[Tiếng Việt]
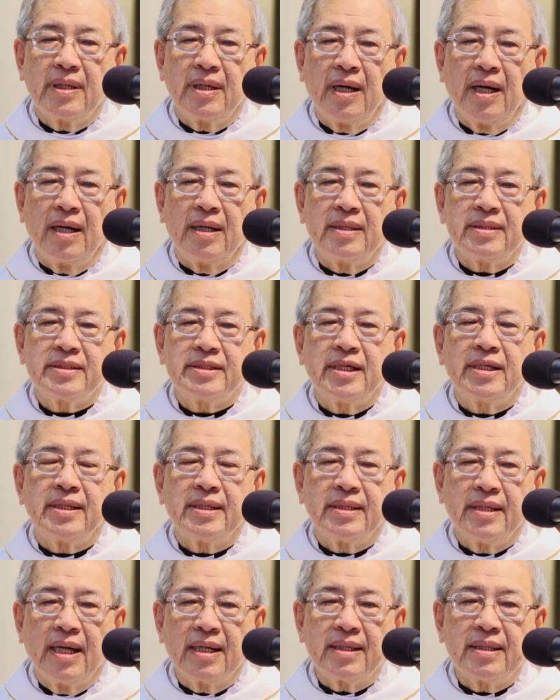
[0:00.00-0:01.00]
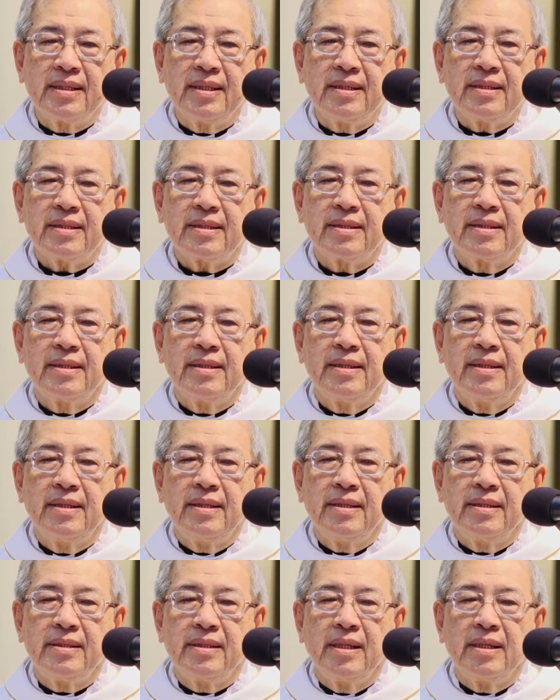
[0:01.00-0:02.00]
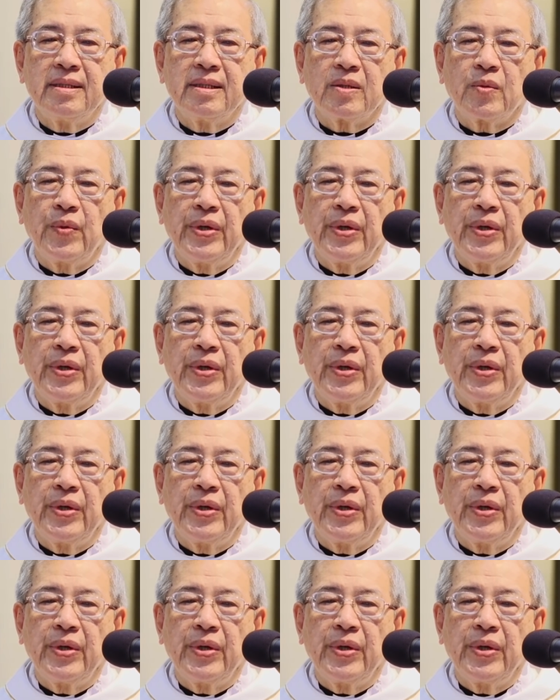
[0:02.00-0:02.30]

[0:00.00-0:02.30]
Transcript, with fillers: Ở trên đất nước Trên